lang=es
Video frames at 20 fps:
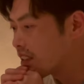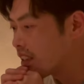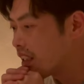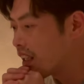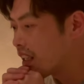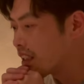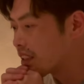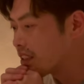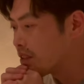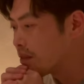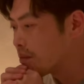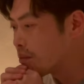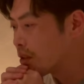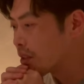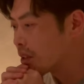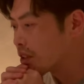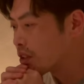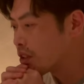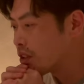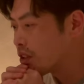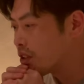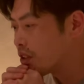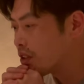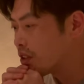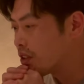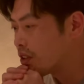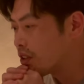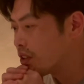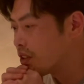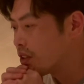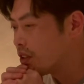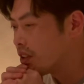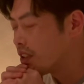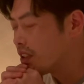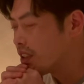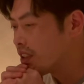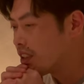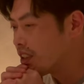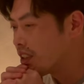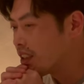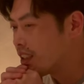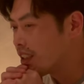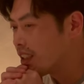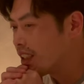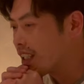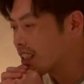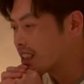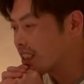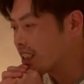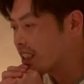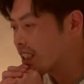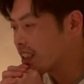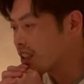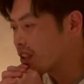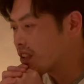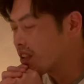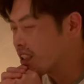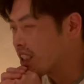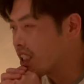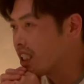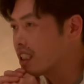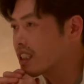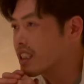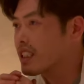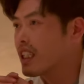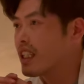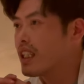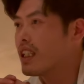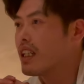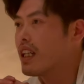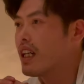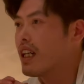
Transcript: ha sido un poquito la trayectoria hasta,